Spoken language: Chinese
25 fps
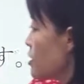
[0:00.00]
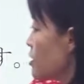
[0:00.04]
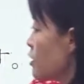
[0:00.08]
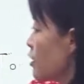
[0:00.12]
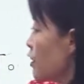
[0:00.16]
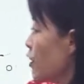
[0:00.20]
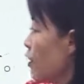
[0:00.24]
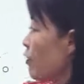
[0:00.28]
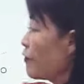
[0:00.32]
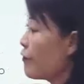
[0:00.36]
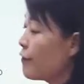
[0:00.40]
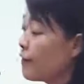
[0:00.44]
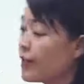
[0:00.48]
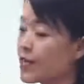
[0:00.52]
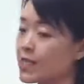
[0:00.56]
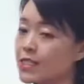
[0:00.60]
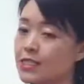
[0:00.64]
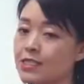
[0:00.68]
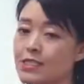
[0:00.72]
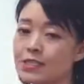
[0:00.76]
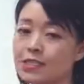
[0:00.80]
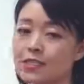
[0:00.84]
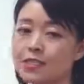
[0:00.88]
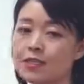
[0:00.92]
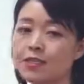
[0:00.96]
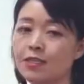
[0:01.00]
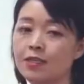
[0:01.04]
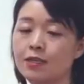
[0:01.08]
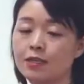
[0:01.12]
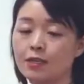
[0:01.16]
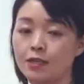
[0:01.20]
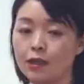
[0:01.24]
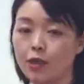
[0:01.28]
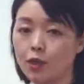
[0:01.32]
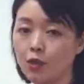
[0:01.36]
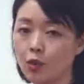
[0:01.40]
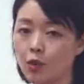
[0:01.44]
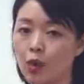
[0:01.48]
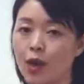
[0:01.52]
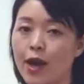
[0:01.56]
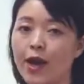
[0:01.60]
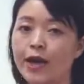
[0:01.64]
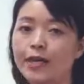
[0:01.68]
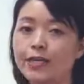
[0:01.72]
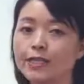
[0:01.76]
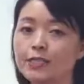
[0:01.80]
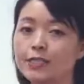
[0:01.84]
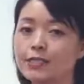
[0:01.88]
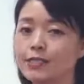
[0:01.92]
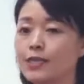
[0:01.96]
是飞机更
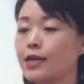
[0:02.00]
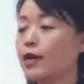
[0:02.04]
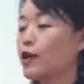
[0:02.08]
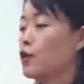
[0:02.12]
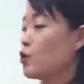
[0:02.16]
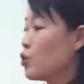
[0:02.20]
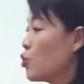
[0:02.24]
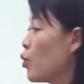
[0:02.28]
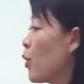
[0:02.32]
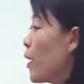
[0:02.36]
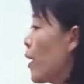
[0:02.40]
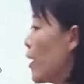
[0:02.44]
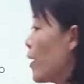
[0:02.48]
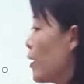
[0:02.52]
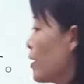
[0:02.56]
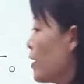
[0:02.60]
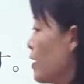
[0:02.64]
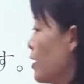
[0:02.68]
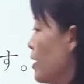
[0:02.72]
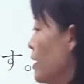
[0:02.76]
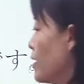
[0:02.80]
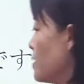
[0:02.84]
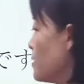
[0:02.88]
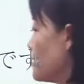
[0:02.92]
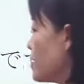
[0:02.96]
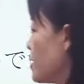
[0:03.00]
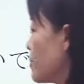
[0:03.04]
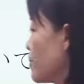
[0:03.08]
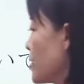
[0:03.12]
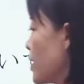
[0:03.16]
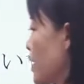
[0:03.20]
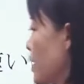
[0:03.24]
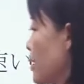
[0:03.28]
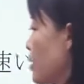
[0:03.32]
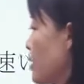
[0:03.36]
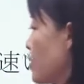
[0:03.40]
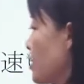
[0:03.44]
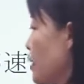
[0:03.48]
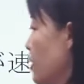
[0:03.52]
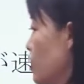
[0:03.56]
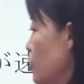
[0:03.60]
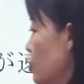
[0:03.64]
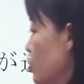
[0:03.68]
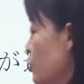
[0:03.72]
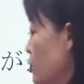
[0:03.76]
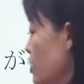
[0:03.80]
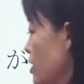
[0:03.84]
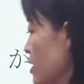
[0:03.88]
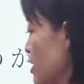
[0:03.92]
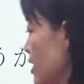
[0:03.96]
快一些。对，下面
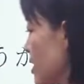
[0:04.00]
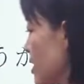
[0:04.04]
有り